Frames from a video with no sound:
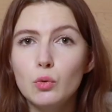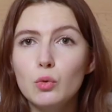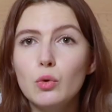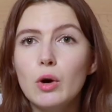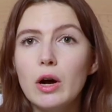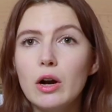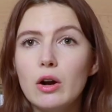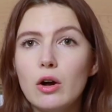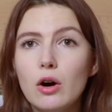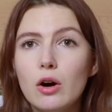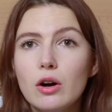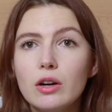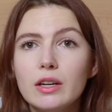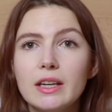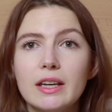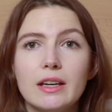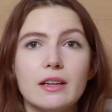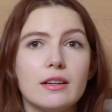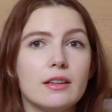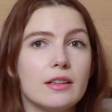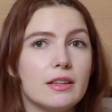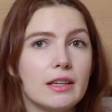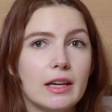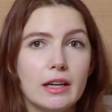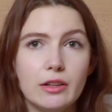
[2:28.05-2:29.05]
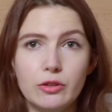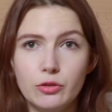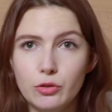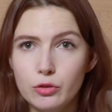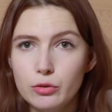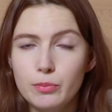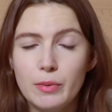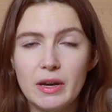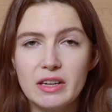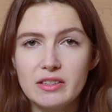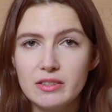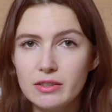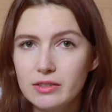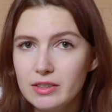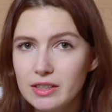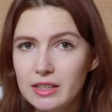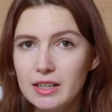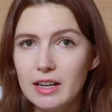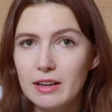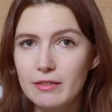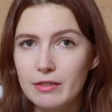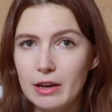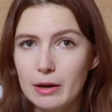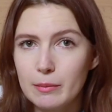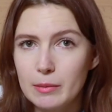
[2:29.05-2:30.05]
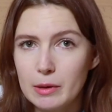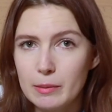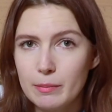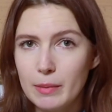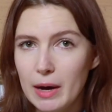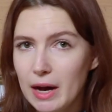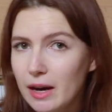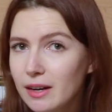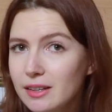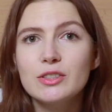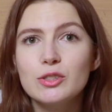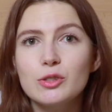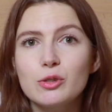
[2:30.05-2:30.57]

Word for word: Ou alors il y a, d'autres personnes qui ne la fermaient pas.